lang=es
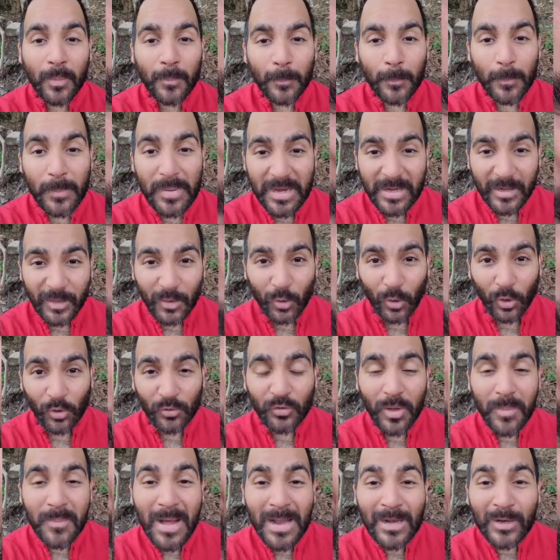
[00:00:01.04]
Virgo,
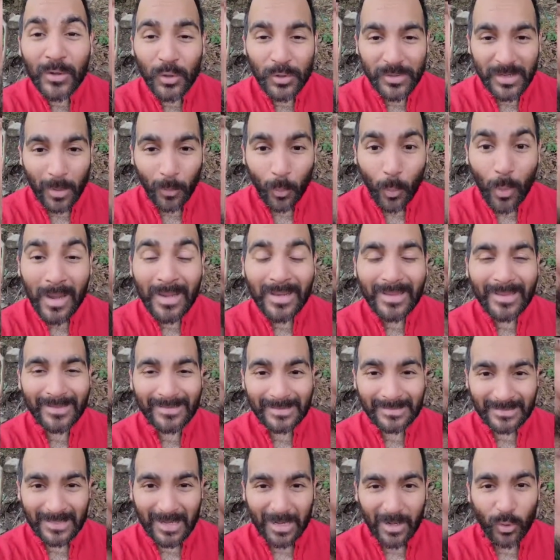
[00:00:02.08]
soy Marcos Nahuel y
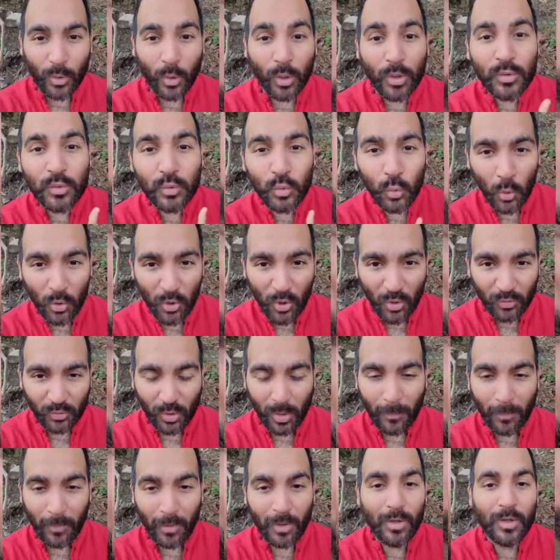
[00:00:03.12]
te traigo tu
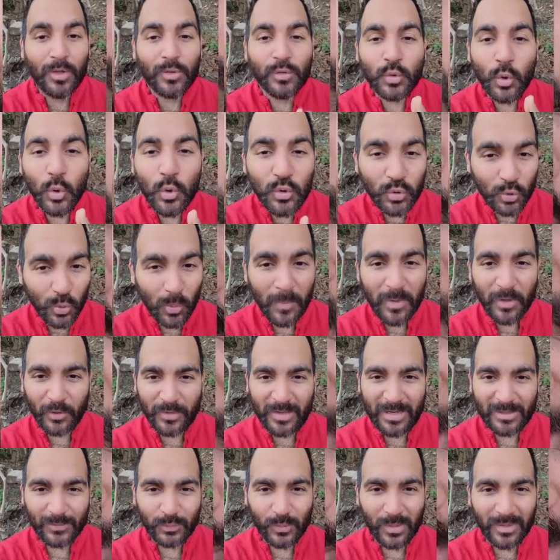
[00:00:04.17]
horóscopo, tus números
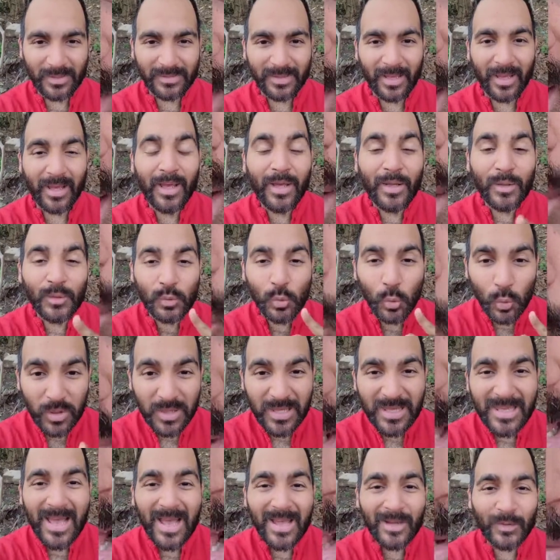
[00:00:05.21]
de la suerte, tu
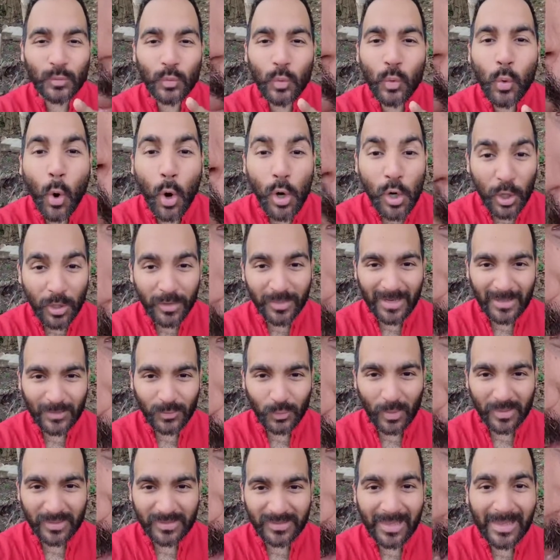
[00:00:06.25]
día y tu color de la
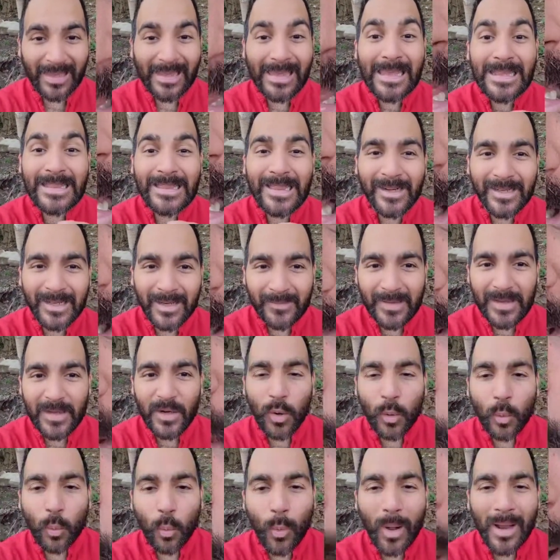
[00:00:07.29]
suerte y te
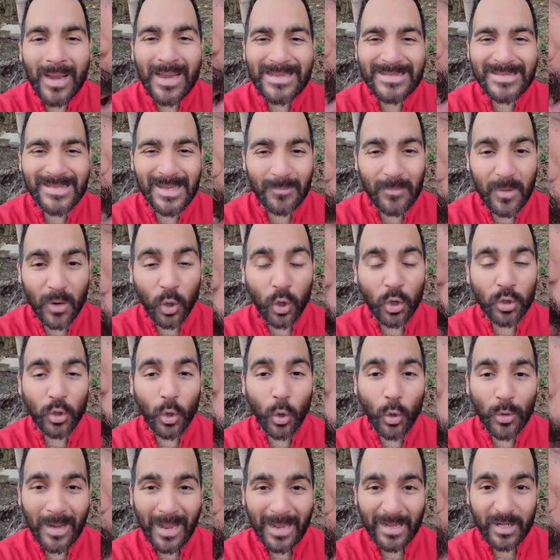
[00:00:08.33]
revelo cuál es el mejor
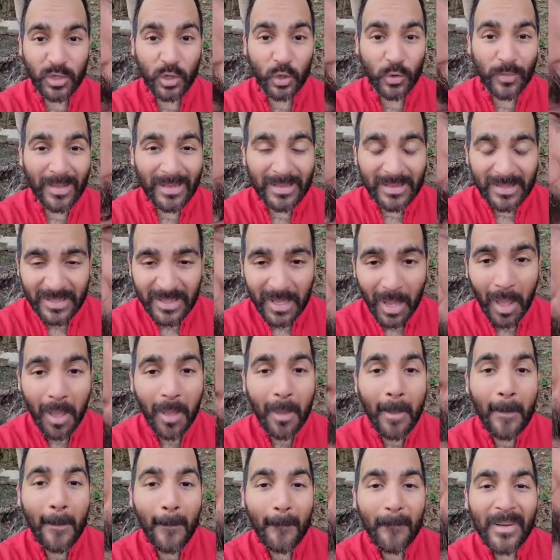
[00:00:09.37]
horario del día
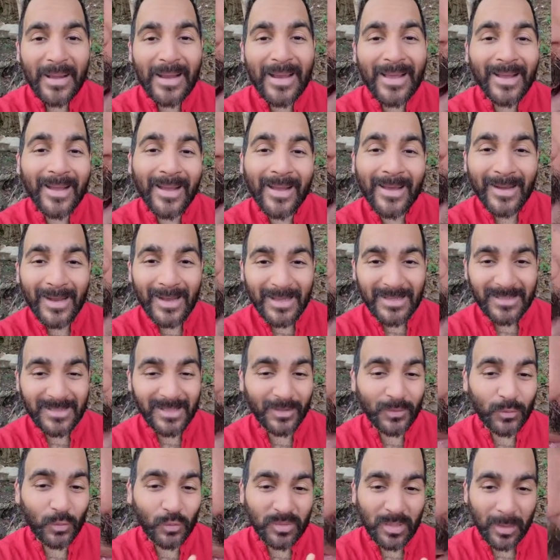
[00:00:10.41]
para que
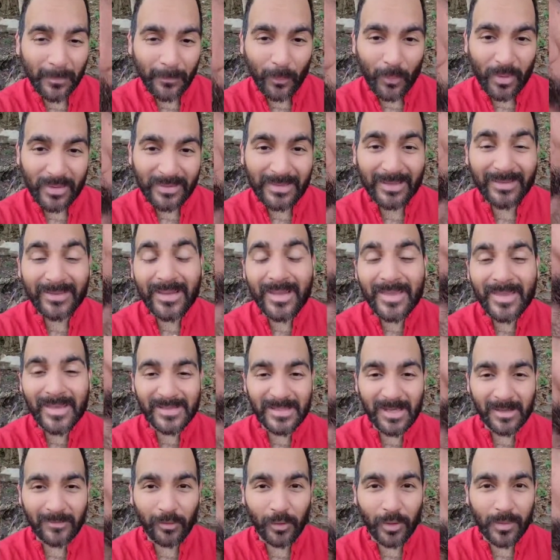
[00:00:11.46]
realices tus apuestas y de
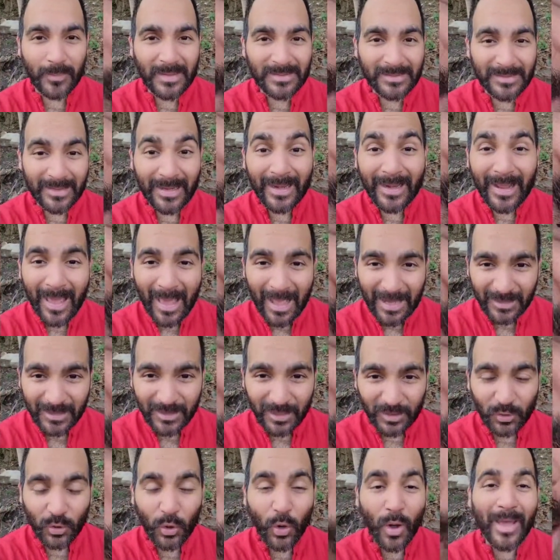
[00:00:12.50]
esa forma tener
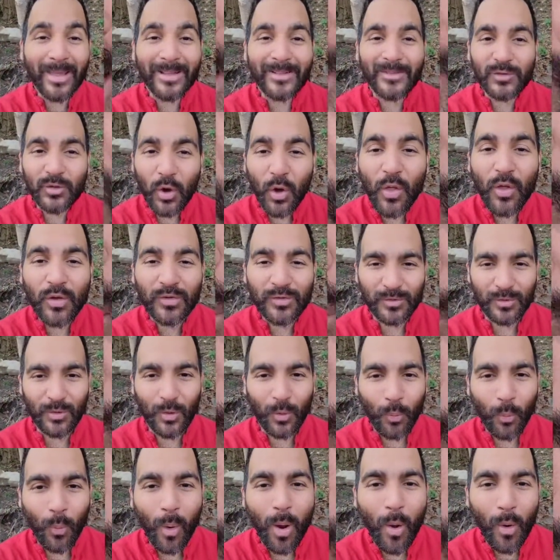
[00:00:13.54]
éxito en todos
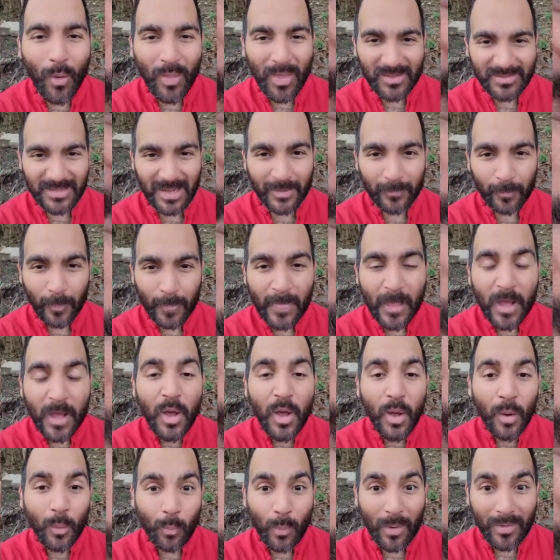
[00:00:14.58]
los juegos de azar.
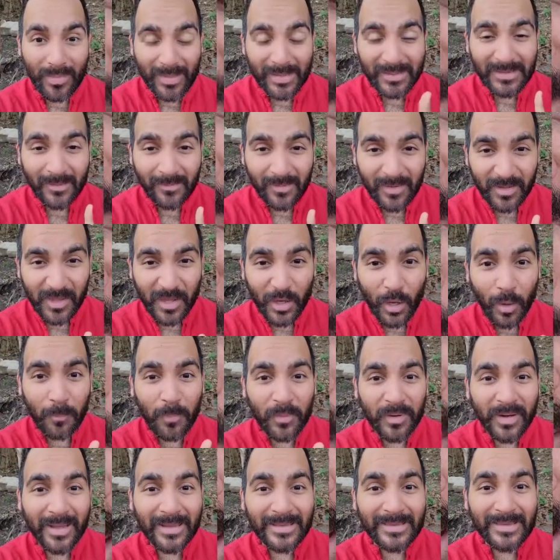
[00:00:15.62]
Guarda este video
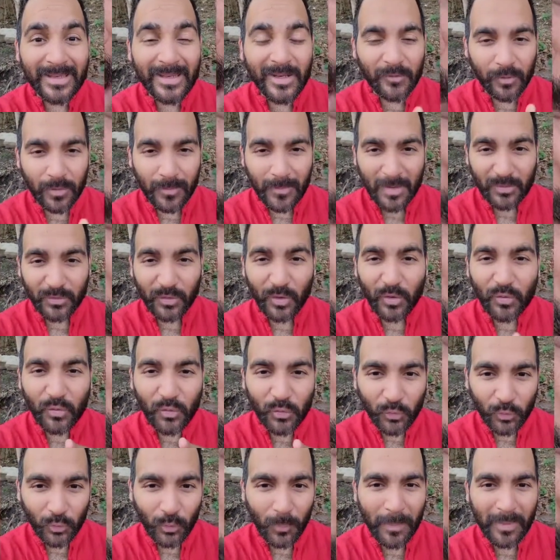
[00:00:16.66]
porque tiene información
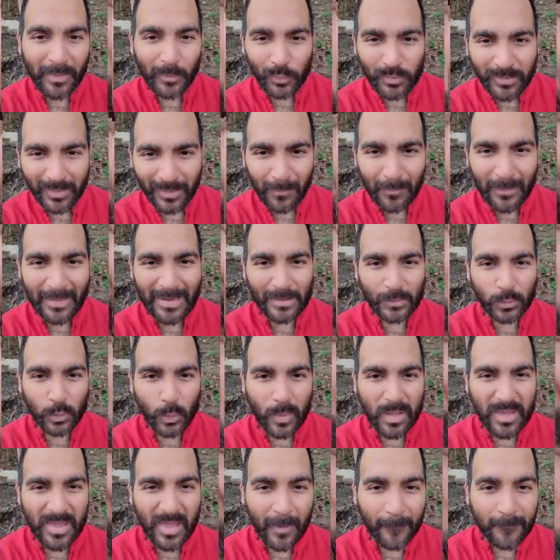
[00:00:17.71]
súper útil para tu
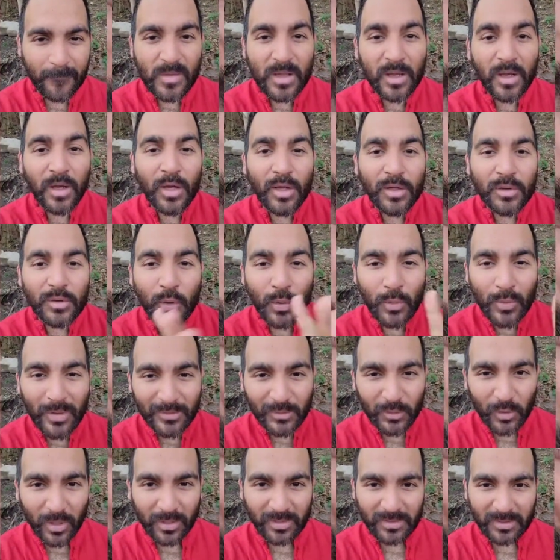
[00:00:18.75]
vida. Todo
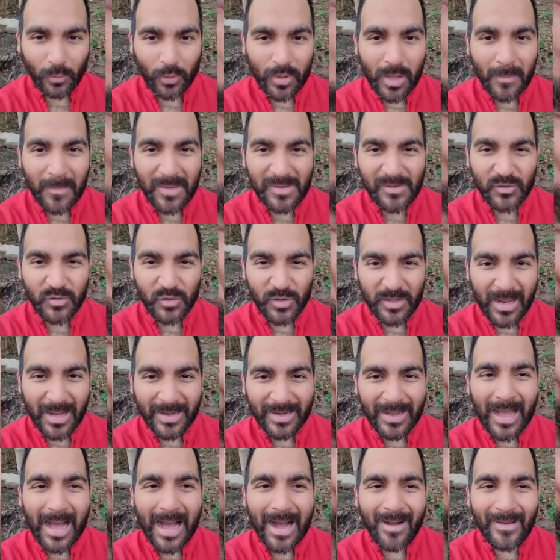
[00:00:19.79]
esto que te voy a
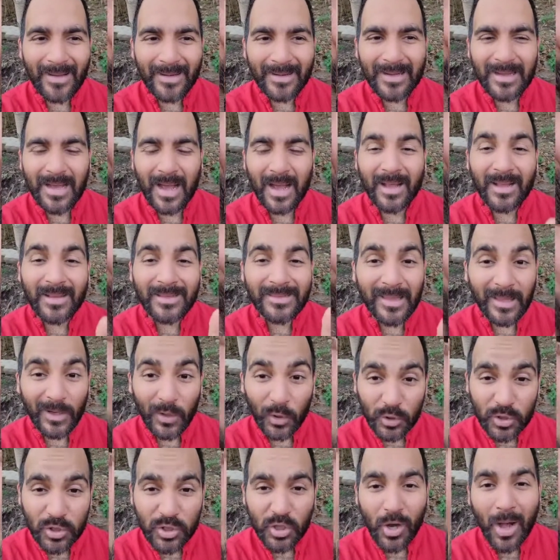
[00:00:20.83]
mencionar abarca del
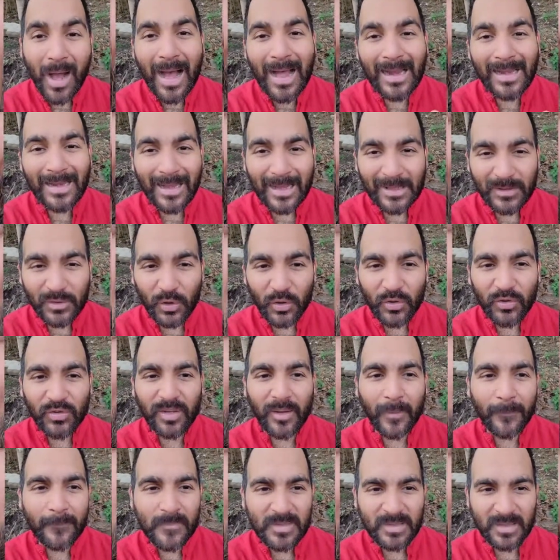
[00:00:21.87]
8 al
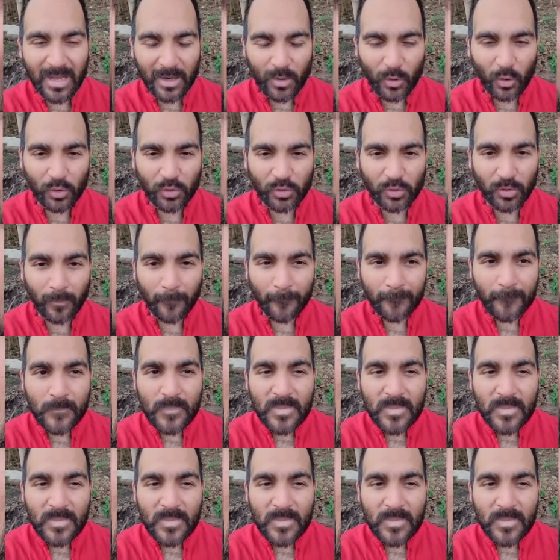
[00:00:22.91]
14 de agosto.